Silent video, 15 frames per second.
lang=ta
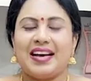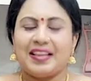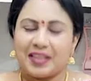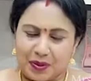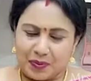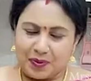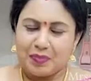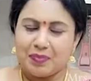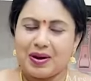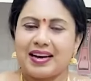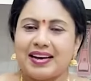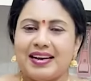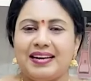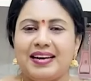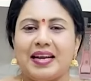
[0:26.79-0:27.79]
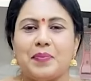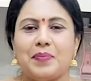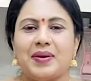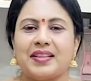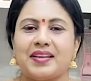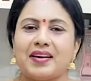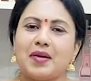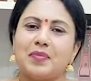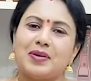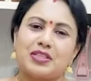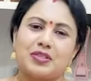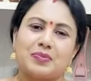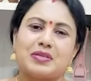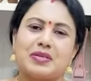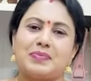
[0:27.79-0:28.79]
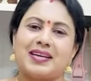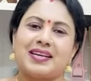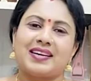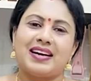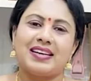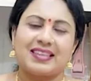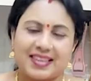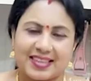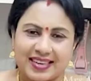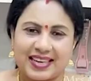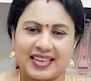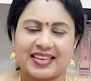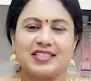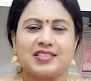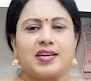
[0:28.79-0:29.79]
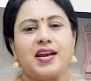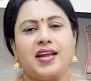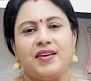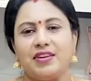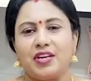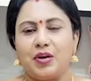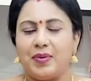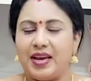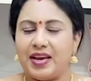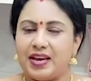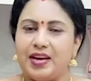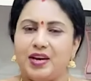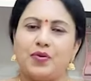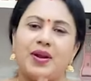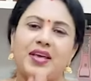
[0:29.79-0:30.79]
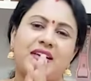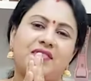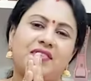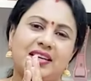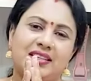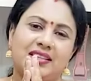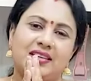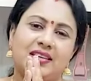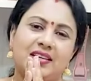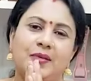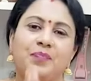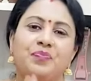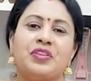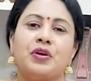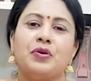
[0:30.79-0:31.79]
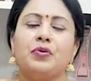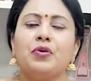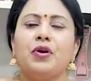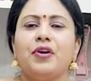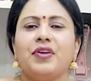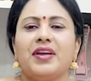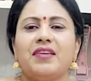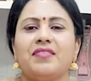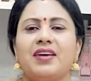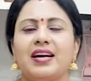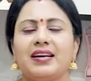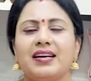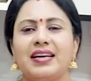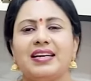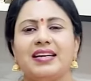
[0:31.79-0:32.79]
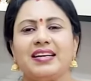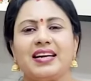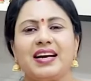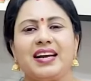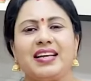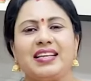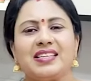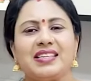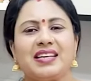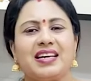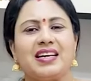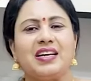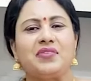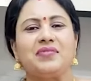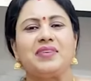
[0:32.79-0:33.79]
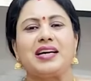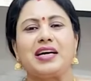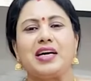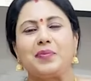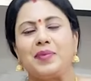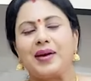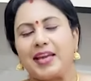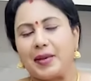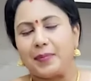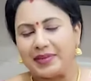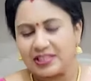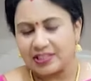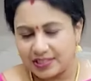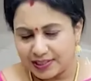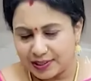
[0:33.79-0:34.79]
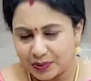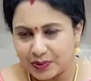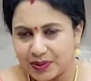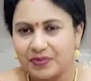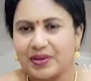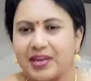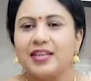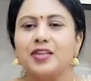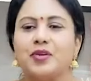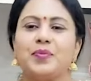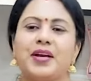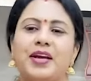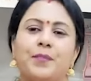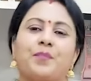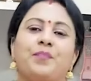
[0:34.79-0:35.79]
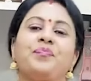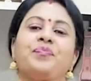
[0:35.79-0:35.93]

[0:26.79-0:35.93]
அதற்கு முன்பாக இன்றைக்கு பிறந்தநாள் மற்றும் திருமண நாள் காண இருக்கின்ற அனைவருக்குமே என்னுடைய வாழ்த்துகள் உங்களுடைய வாழ்க்கையில் நீங்கள் அனைத்து நலங்களும் வளங்களும் கிடைக்கப்பெற்று இடுழி வாழணும்னு